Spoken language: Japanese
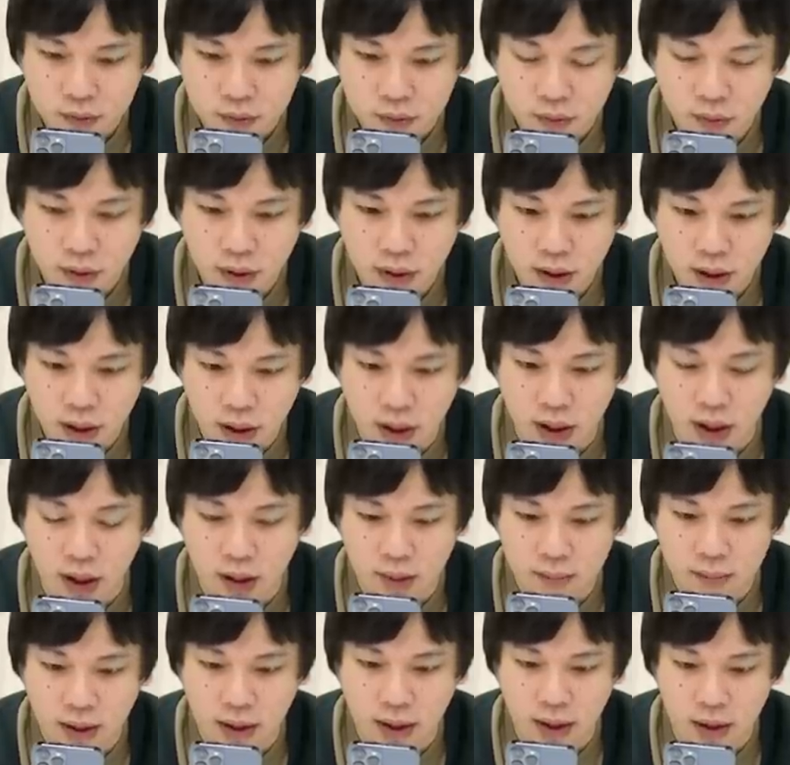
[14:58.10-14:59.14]
それか、
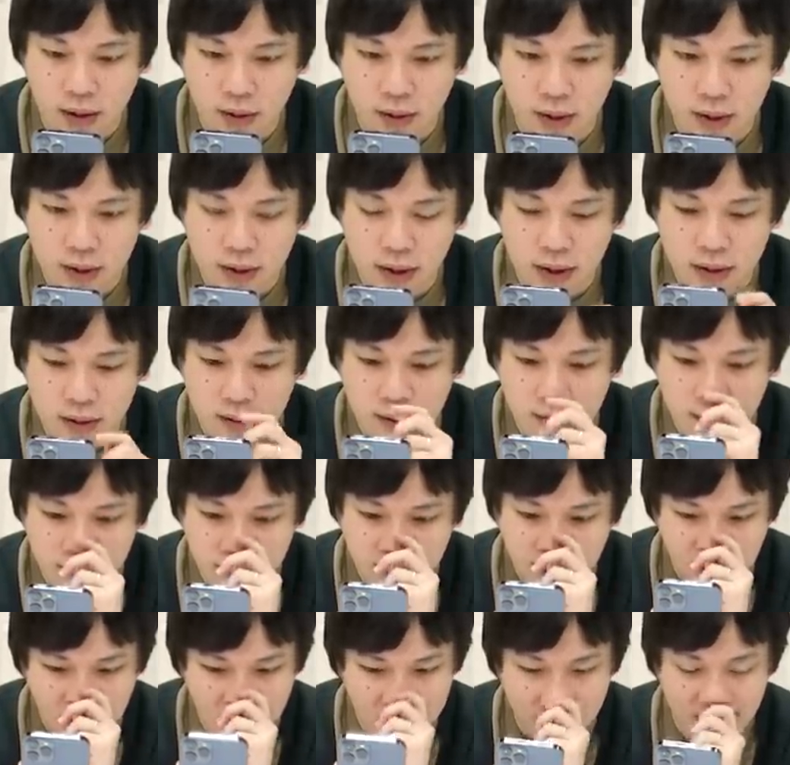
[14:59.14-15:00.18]
まあ、あの SS っ
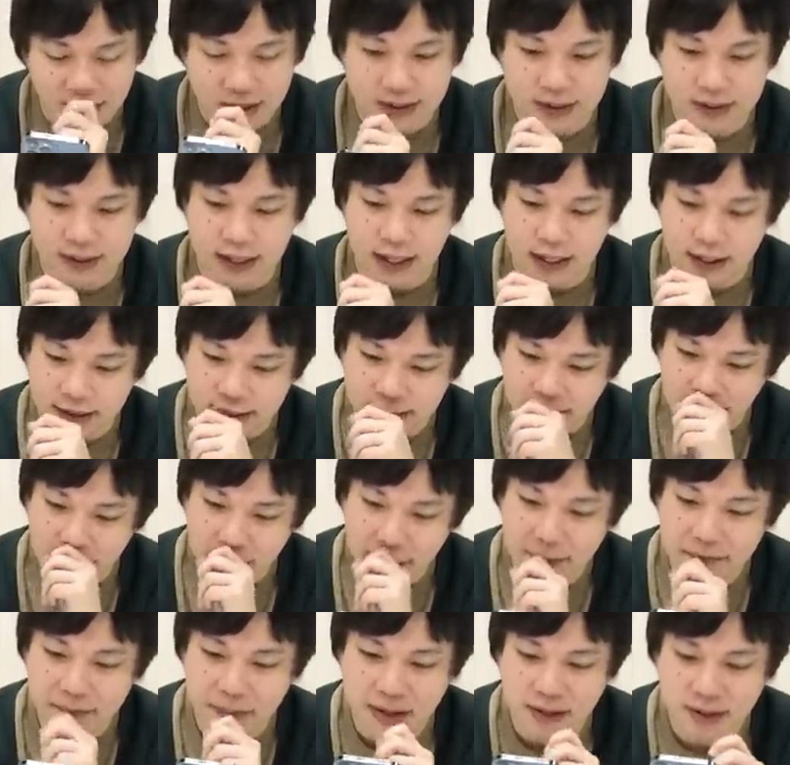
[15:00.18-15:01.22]
て、まあ、絶対
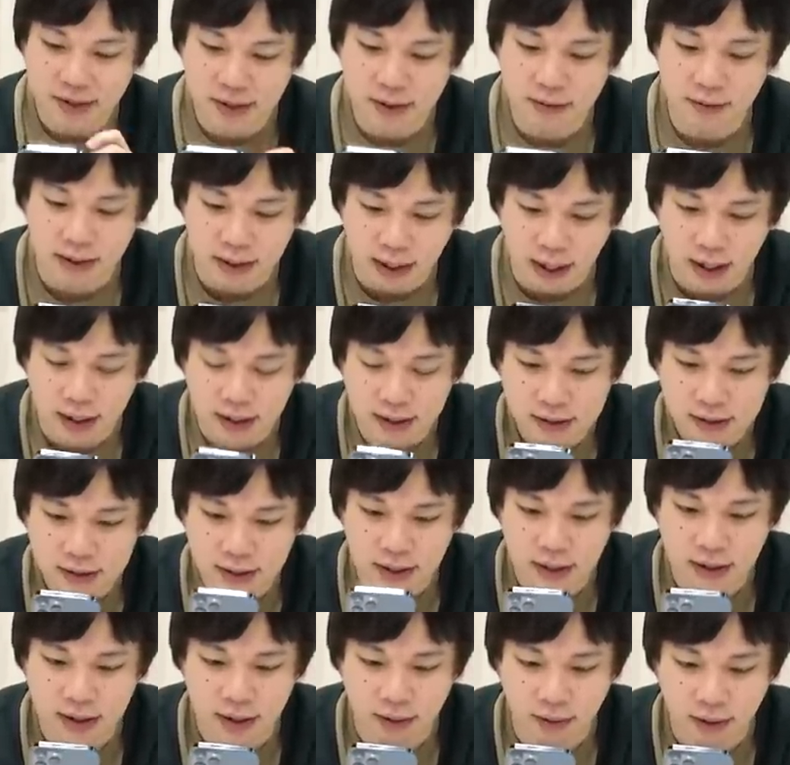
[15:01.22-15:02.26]
ワンパンするわな
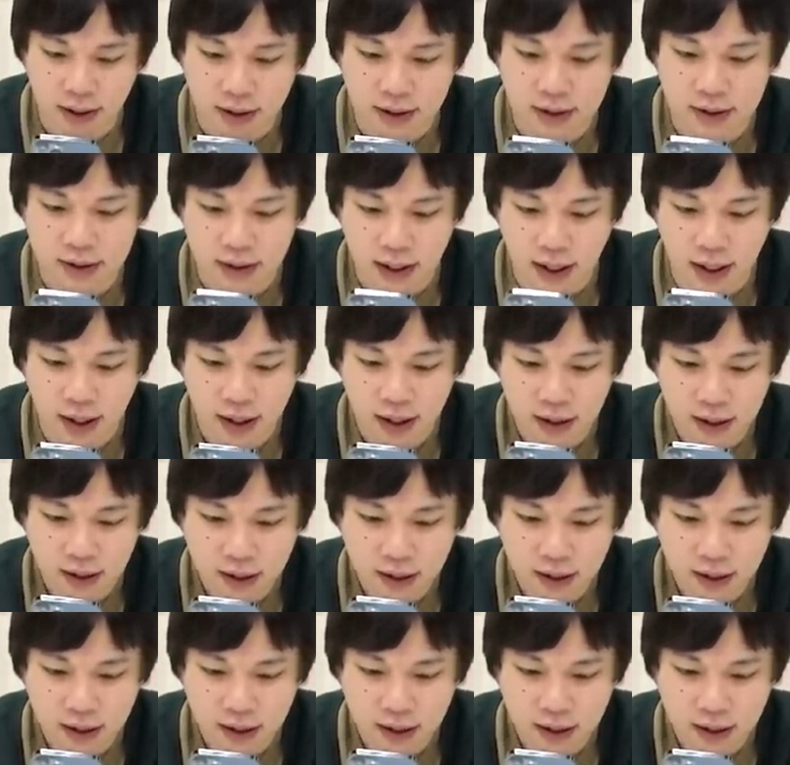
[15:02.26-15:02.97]
さっきの感じな